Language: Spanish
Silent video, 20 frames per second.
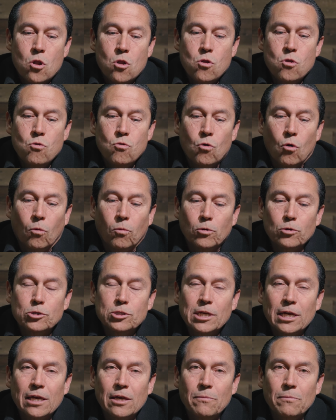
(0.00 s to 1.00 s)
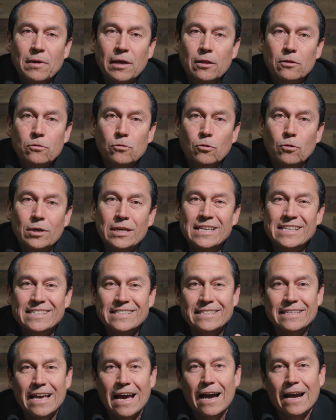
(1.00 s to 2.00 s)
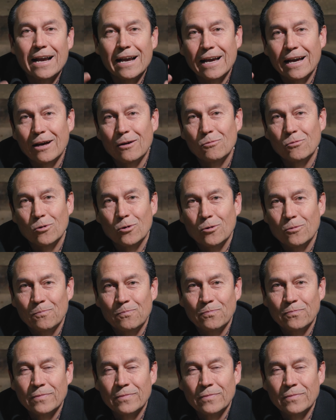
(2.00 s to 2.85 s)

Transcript: no hubo seguimiento y se acabó.